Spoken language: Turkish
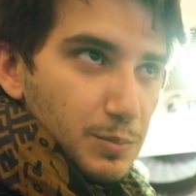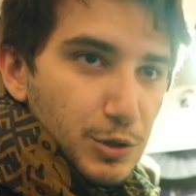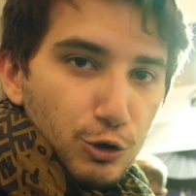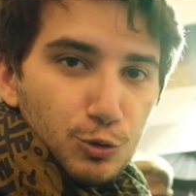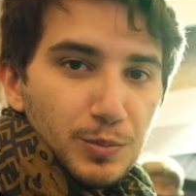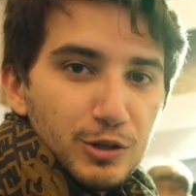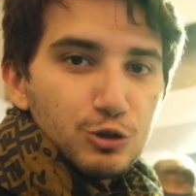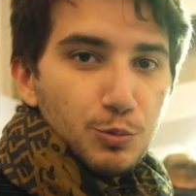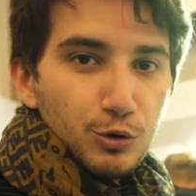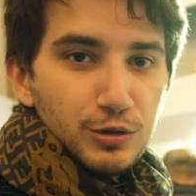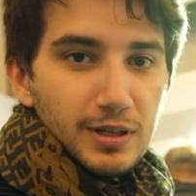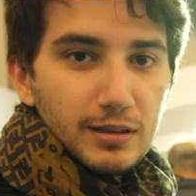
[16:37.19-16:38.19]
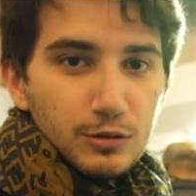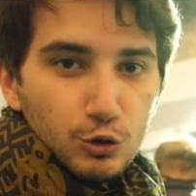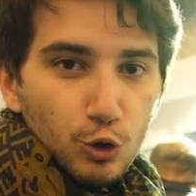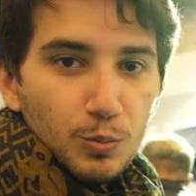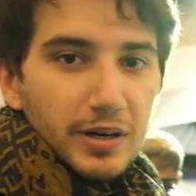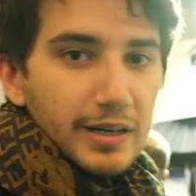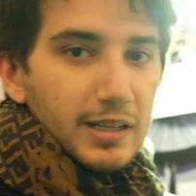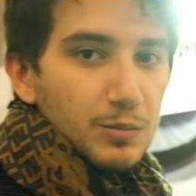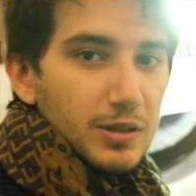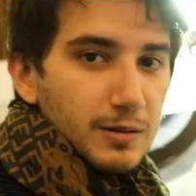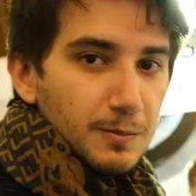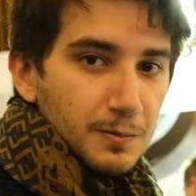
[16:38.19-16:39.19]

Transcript: Pilot Metropolitan, dolma kalemin